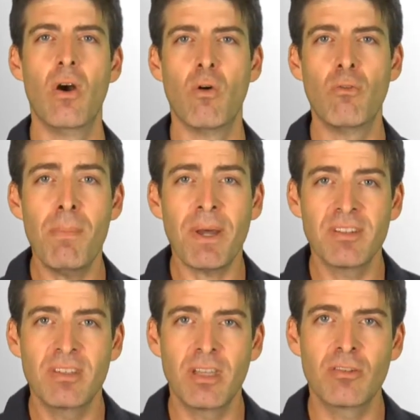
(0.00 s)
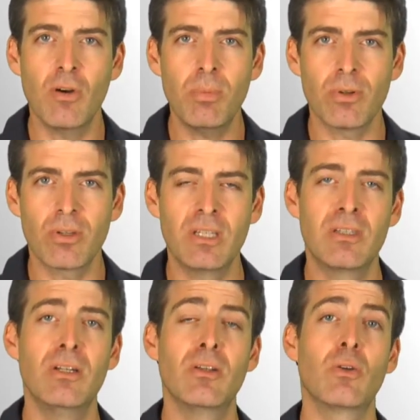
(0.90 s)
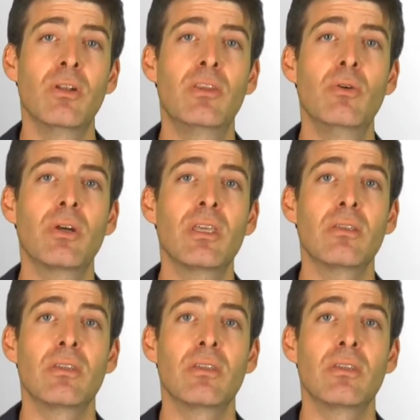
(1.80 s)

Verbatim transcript: On voit par cet exemple que les théories